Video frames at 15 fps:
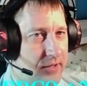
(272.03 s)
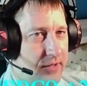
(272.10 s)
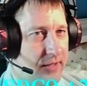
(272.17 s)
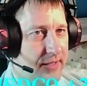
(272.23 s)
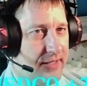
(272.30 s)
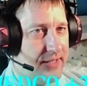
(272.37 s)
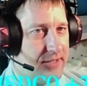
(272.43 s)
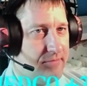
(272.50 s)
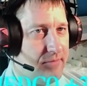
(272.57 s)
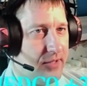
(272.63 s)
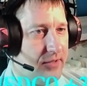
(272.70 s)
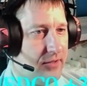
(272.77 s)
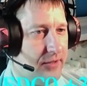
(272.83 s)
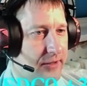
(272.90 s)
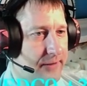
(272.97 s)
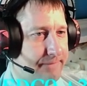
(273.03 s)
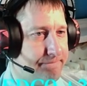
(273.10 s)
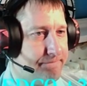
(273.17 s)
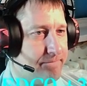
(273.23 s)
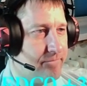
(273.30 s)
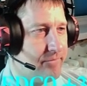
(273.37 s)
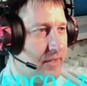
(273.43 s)
на кейс-батле,
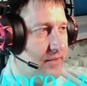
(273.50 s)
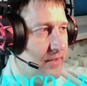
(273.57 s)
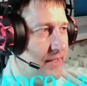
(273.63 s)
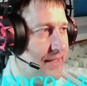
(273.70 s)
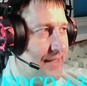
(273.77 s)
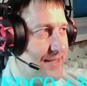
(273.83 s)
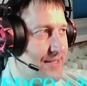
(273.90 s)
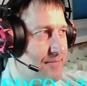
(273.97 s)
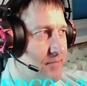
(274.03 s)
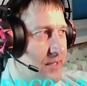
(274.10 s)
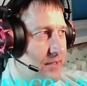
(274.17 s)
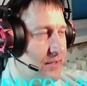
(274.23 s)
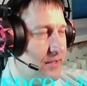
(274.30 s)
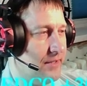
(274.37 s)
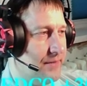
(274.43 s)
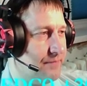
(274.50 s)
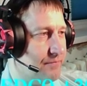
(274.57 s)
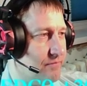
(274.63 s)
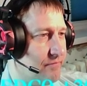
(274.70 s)
на кейс-батле